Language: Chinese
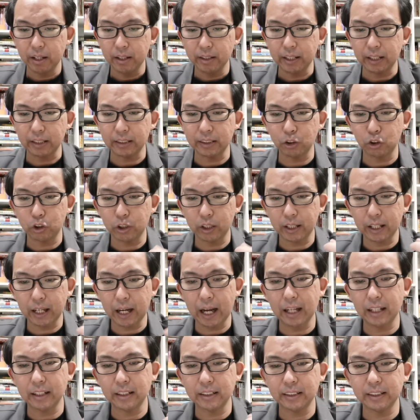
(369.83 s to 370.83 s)
但是却
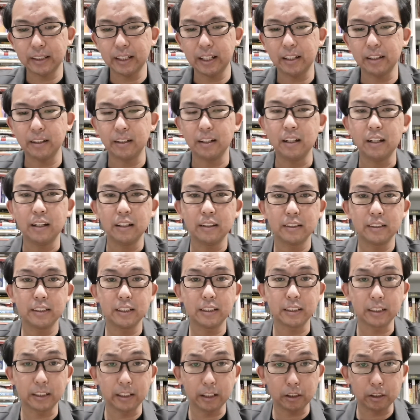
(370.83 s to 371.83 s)
看见
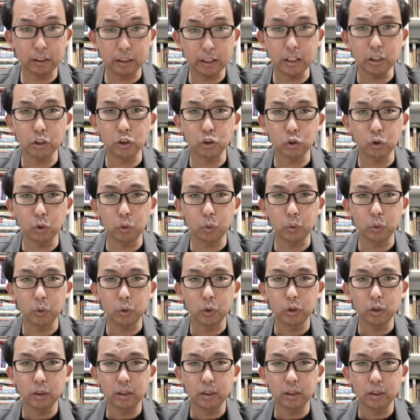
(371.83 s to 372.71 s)
自己的弟兄